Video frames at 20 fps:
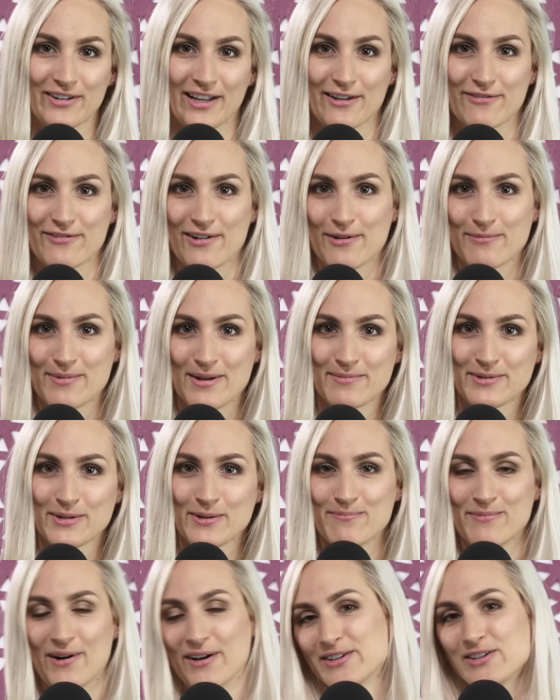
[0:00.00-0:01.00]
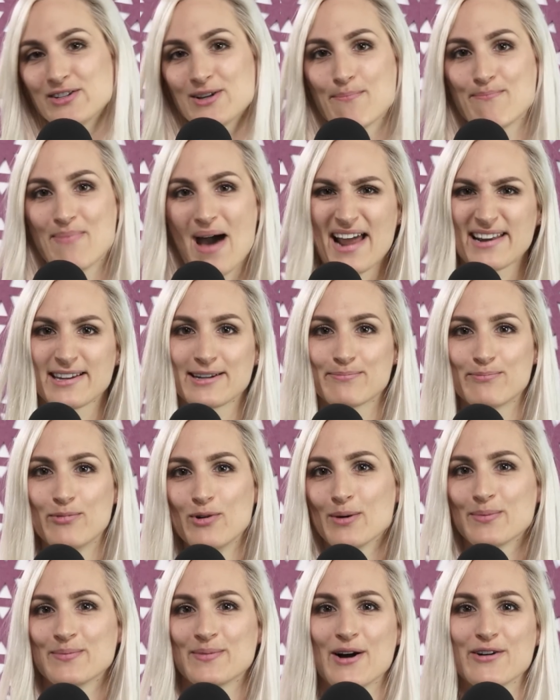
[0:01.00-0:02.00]
auf jeden Fall beim sympathischen Berner
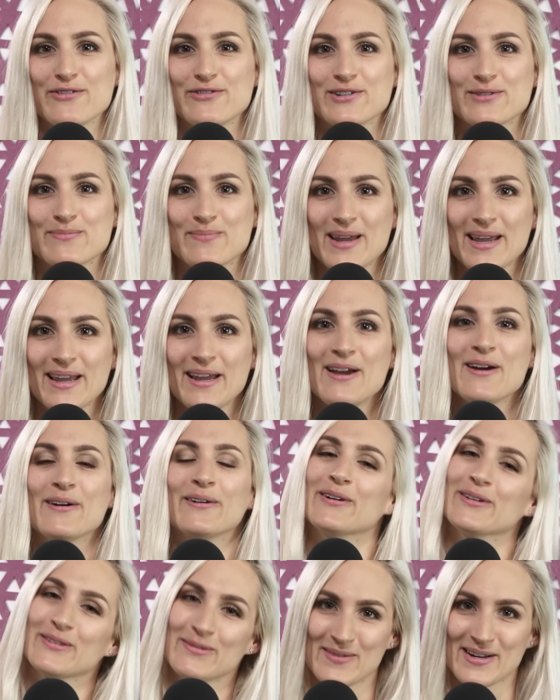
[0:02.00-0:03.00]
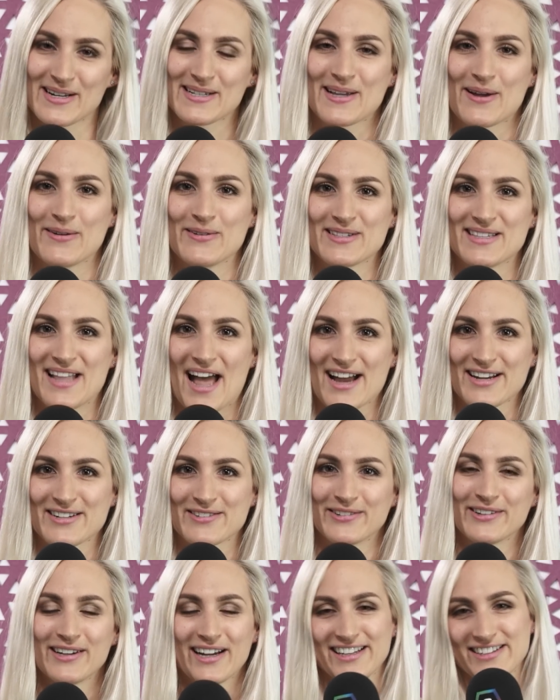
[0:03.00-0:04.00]
Bub mal vorbei und wir sehen uns
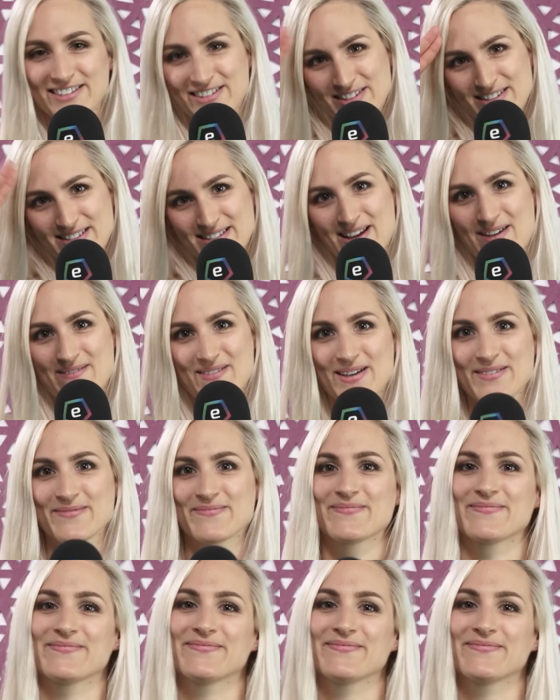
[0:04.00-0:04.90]
nächste Woche. Tschüss zusammen.